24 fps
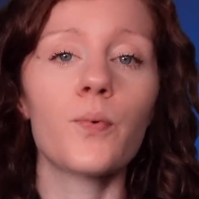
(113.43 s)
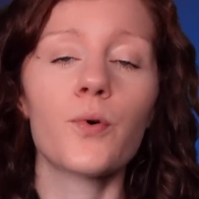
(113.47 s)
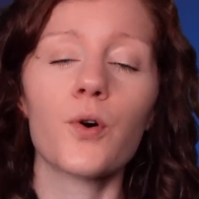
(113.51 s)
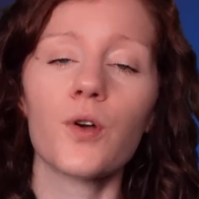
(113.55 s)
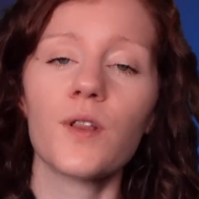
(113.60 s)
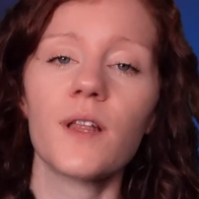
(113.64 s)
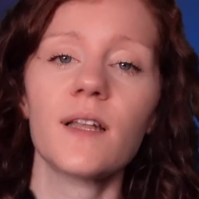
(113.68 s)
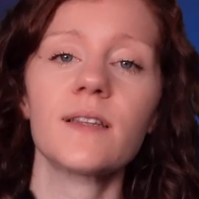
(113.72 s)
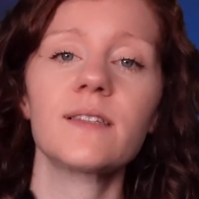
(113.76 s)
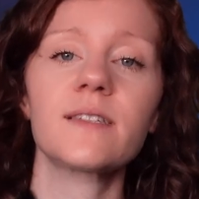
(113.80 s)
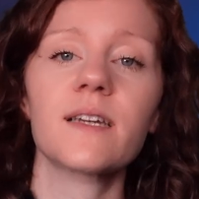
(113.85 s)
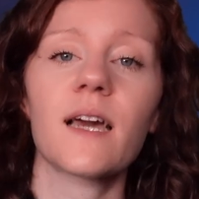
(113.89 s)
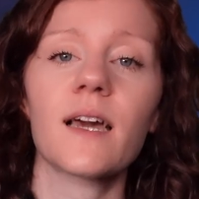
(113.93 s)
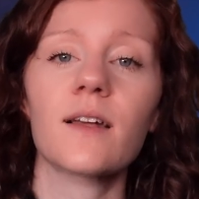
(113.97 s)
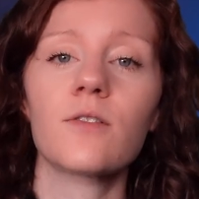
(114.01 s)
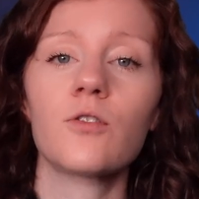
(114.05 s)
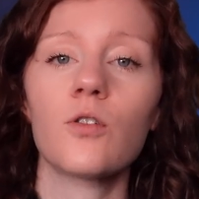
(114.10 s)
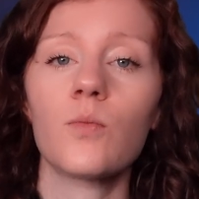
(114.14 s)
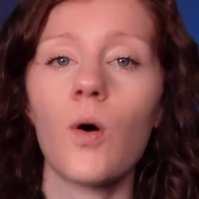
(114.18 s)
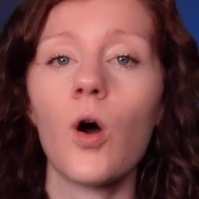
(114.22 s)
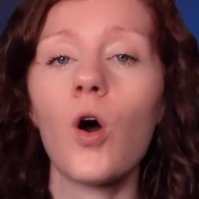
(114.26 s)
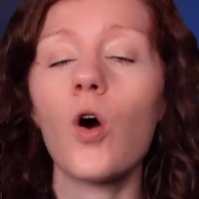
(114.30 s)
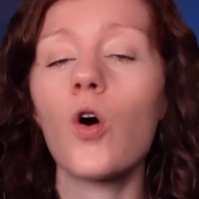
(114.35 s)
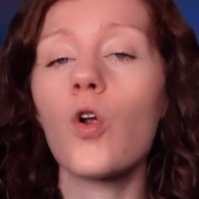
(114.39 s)
prenez
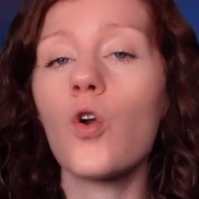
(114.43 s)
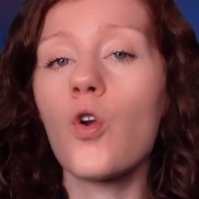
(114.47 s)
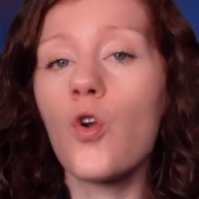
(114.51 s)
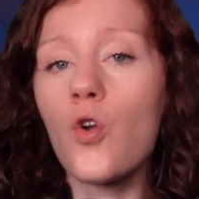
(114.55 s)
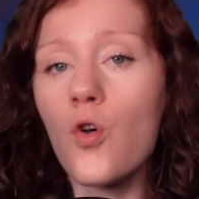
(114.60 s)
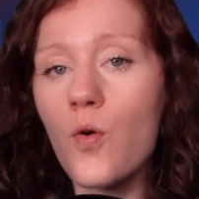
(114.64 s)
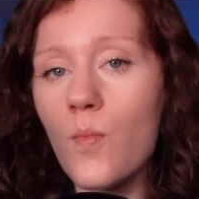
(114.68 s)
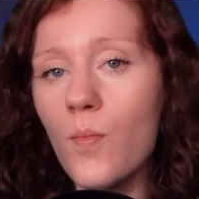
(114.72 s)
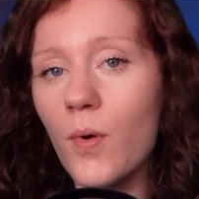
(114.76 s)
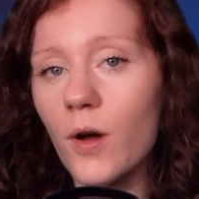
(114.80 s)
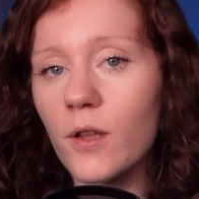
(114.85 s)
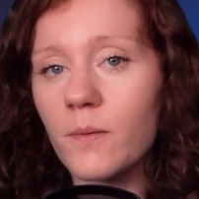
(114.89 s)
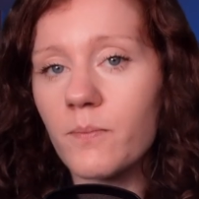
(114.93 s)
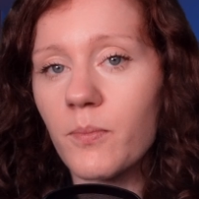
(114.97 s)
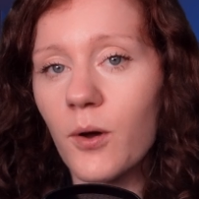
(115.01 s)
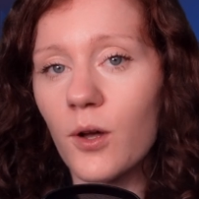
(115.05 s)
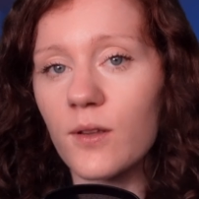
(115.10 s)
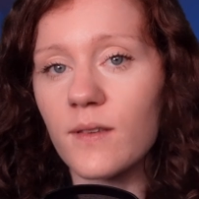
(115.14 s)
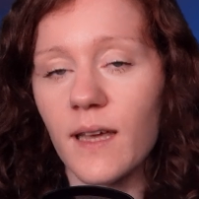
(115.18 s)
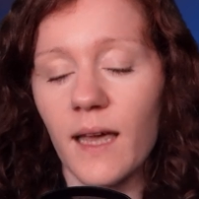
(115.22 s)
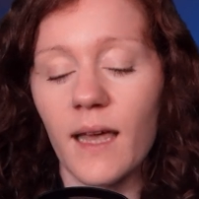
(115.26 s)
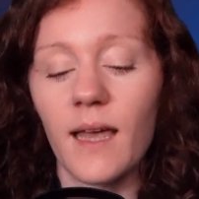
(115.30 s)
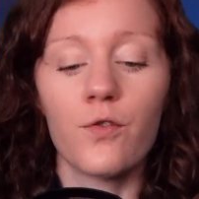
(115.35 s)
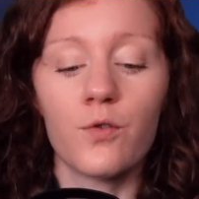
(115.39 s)
directement le mode
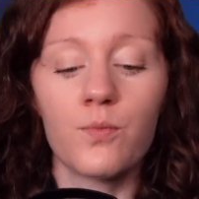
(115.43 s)
portrait.